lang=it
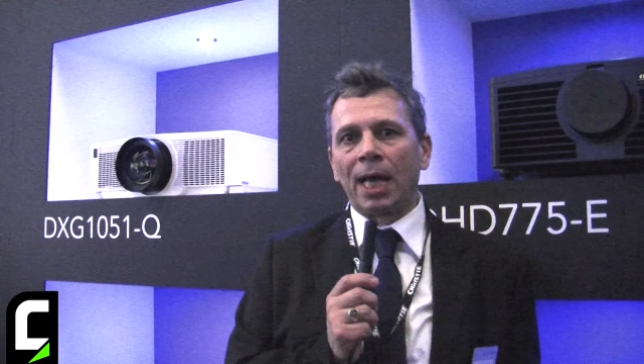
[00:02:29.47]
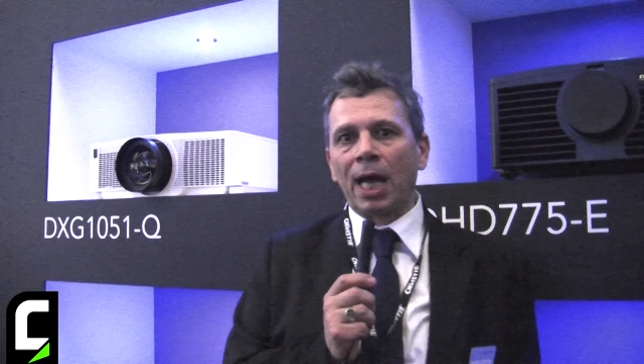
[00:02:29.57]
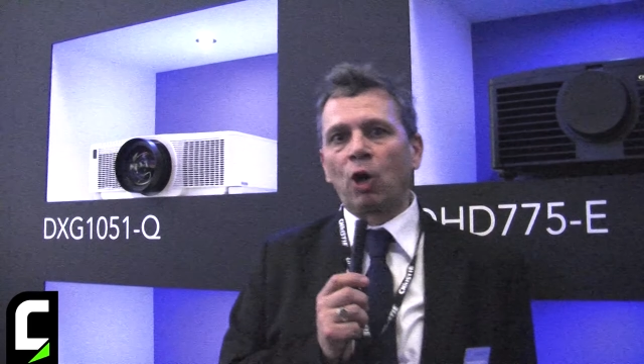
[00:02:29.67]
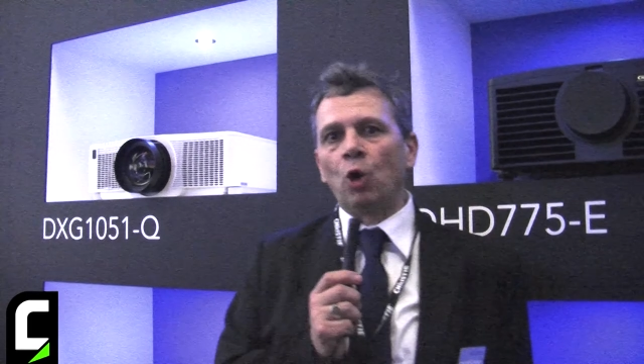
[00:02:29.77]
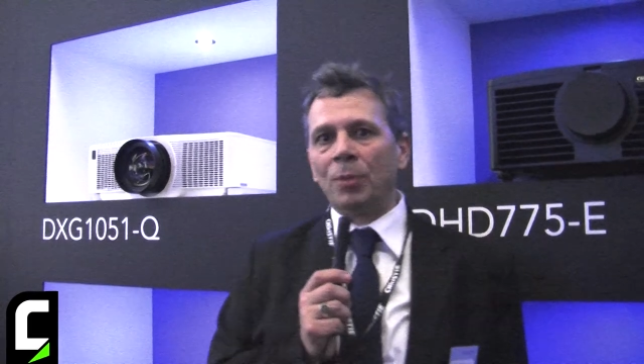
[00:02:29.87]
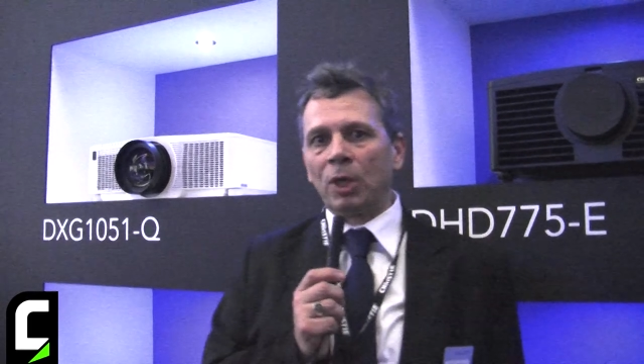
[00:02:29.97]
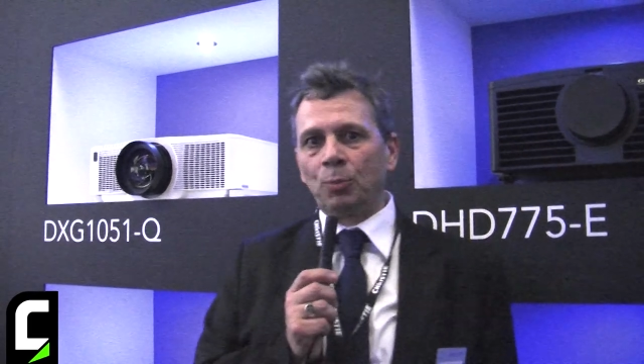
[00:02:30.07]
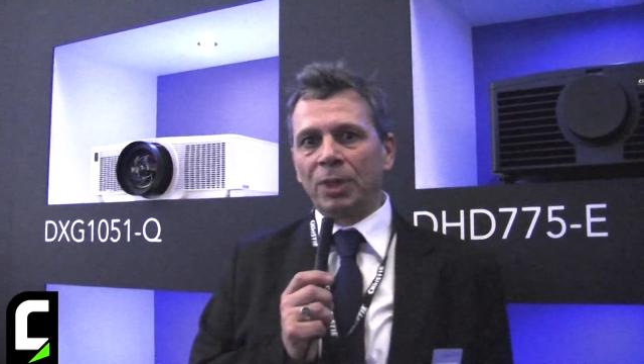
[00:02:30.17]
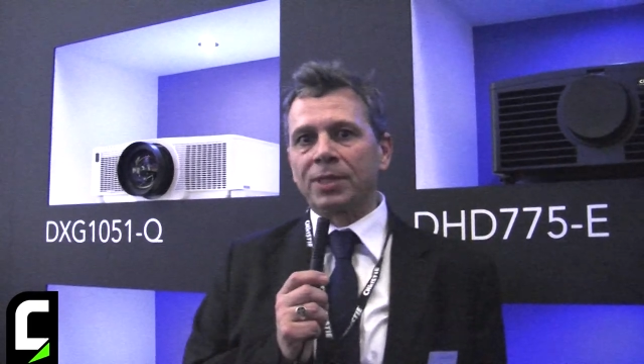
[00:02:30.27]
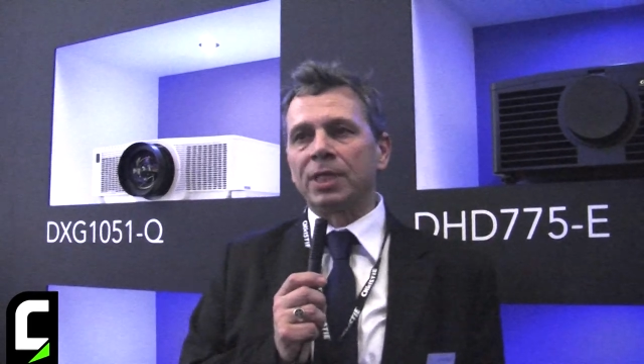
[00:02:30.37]
ha come
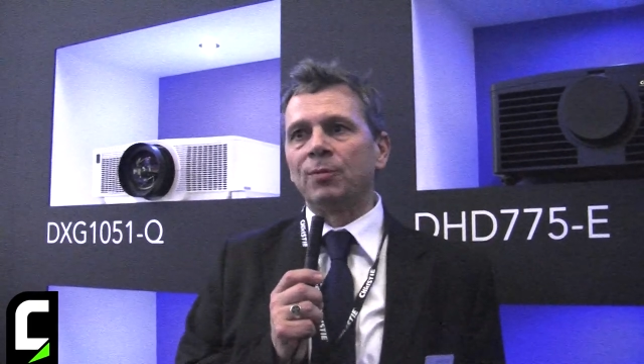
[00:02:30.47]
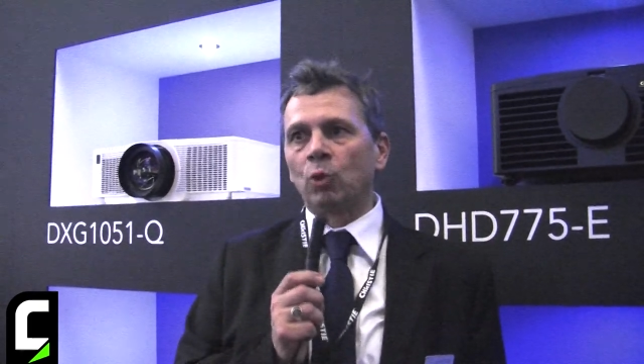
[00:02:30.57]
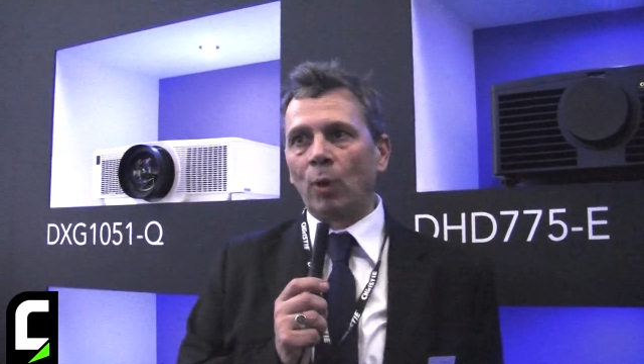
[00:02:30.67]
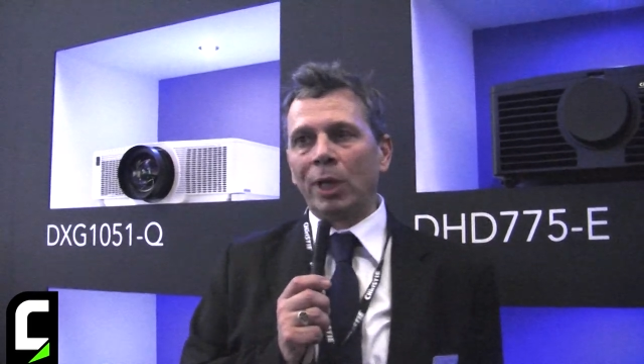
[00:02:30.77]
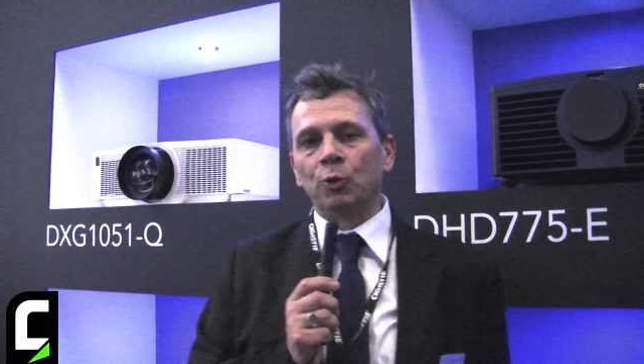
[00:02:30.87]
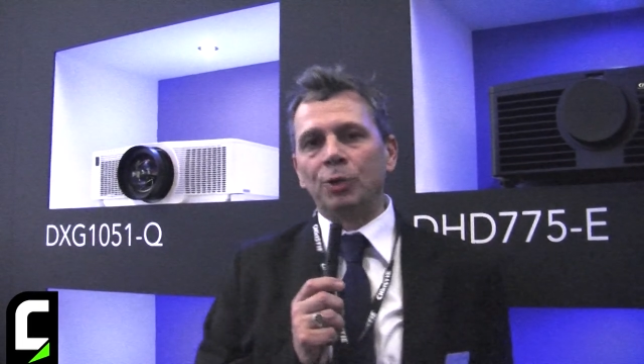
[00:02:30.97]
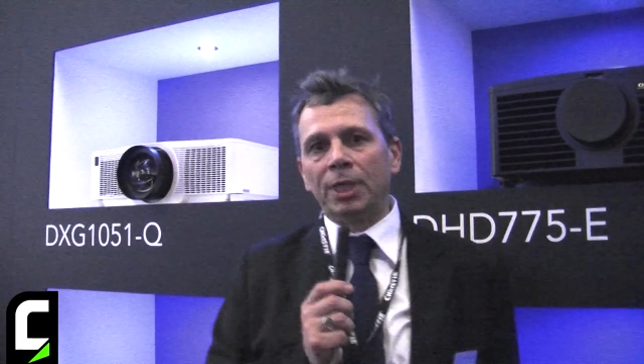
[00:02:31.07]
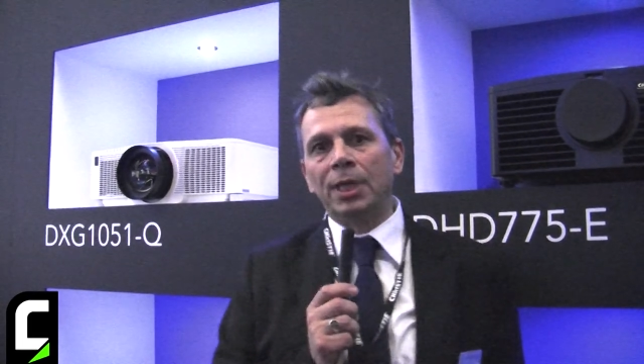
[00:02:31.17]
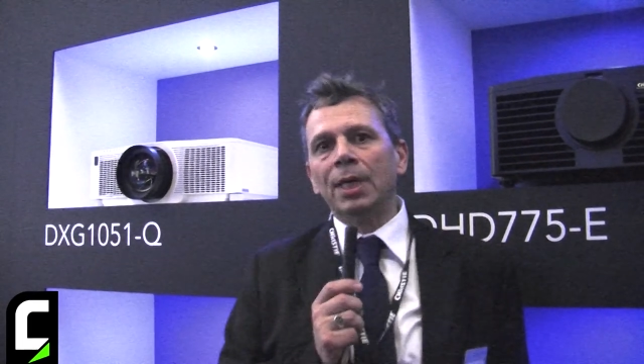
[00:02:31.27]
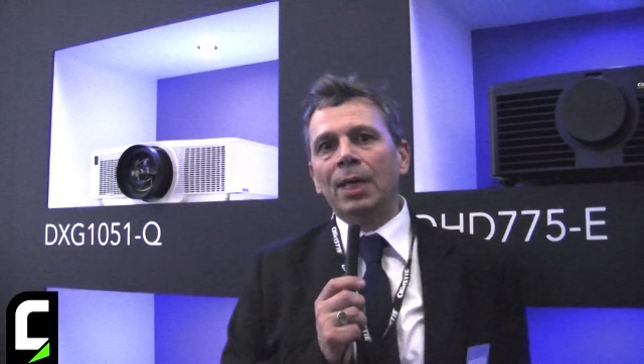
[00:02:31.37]
obiettivo quello di